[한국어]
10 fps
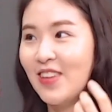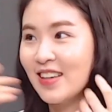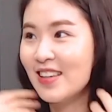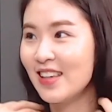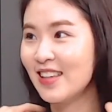
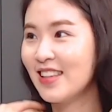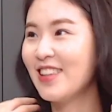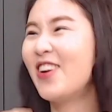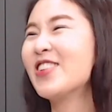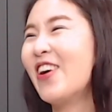막 이렇게
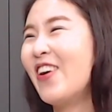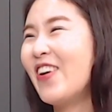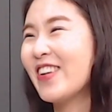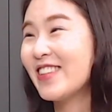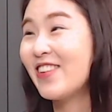
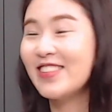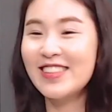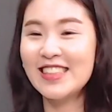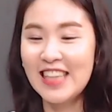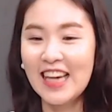길어서
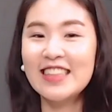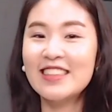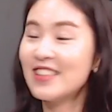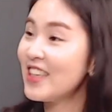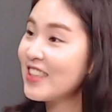그런 이제
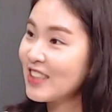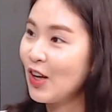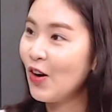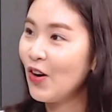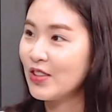아이들을
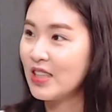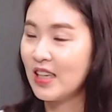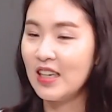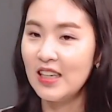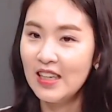찾아서
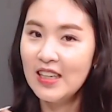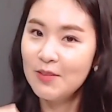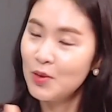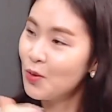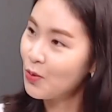제가
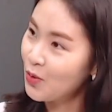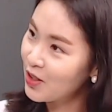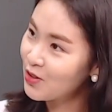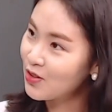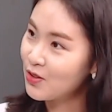미용도
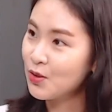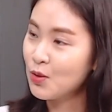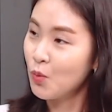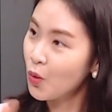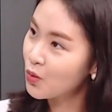해주고
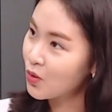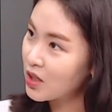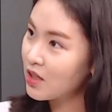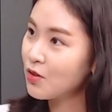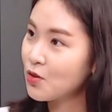모욕도
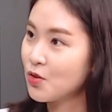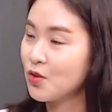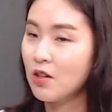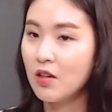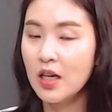
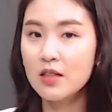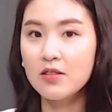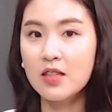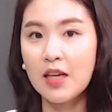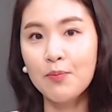시켜주고 이렇게 해서
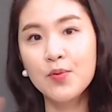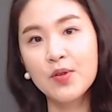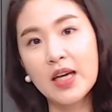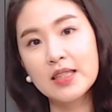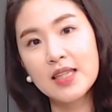이제
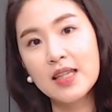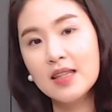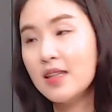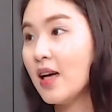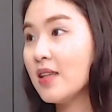예쁘게
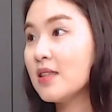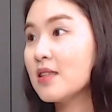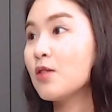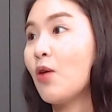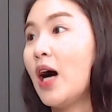짠 하는
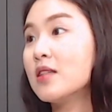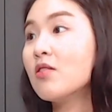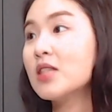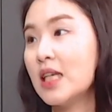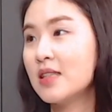그
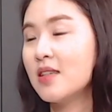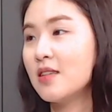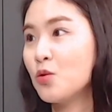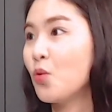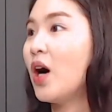과정
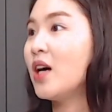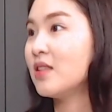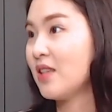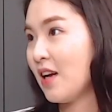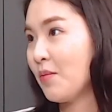자체를
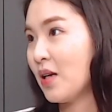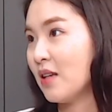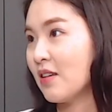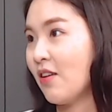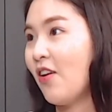좋아하는
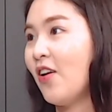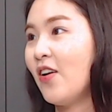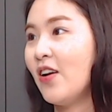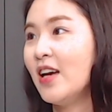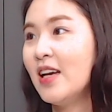사람이라는
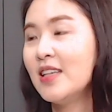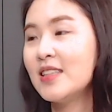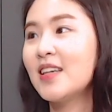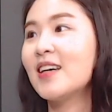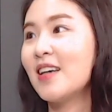걸
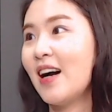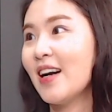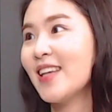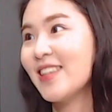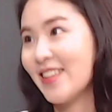제가
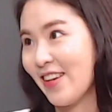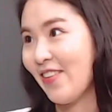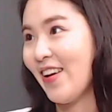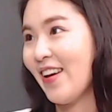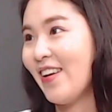깨닫게 된
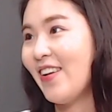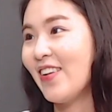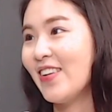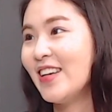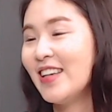거예요.